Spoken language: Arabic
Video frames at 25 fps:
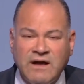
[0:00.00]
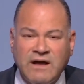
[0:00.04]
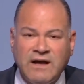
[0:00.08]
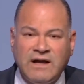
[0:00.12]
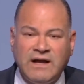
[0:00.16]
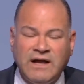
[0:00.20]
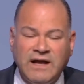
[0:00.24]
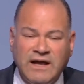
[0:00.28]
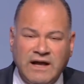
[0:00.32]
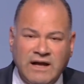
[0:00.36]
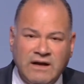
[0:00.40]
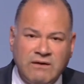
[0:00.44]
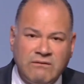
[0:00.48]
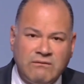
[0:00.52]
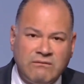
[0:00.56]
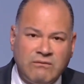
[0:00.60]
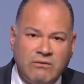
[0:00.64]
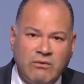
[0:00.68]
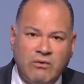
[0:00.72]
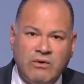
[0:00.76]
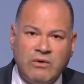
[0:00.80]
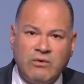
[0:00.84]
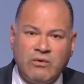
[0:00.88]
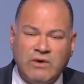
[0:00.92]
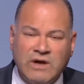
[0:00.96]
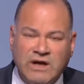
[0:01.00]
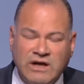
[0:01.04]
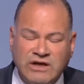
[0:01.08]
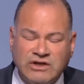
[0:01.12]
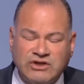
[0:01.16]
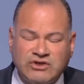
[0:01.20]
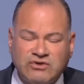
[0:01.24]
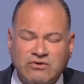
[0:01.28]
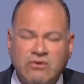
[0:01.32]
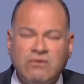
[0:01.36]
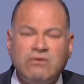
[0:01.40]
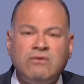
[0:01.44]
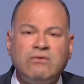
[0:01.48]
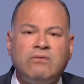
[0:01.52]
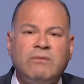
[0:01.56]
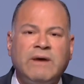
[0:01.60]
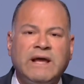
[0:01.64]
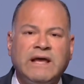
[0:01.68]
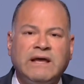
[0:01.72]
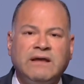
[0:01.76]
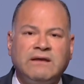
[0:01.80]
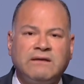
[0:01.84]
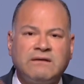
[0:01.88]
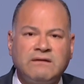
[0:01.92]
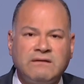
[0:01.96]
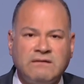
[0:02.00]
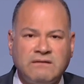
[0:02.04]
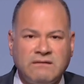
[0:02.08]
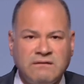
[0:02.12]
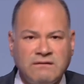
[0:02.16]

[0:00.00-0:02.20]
الحلو والوحش كله ميت